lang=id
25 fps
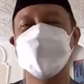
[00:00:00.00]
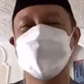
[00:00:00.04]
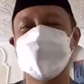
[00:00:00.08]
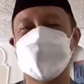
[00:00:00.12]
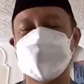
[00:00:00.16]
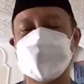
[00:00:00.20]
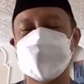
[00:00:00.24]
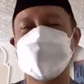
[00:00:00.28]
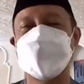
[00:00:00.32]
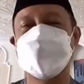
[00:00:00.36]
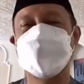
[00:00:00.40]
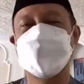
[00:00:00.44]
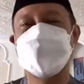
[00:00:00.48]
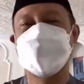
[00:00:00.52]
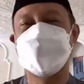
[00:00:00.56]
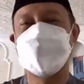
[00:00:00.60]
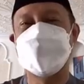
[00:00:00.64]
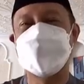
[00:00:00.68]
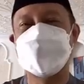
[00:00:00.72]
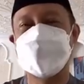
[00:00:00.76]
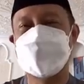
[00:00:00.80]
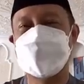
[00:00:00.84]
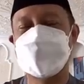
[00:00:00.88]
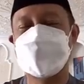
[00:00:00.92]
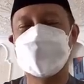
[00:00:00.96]
oleh hmm.
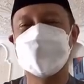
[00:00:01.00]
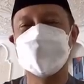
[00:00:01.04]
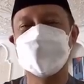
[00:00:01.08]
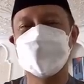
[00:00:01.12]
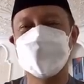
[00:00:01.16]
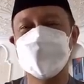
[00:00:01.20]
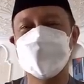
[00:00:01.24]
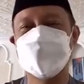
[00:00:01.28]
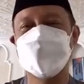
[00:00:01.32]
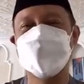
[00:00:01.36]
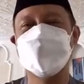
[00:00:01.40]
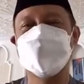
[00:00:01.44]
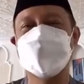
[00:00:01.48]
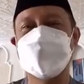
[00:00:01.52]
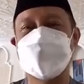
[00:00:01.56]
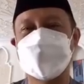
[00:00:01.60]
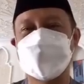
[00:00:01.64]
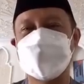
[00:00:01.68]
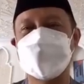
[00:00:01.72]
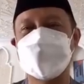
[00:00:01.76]
anak atau cucu atau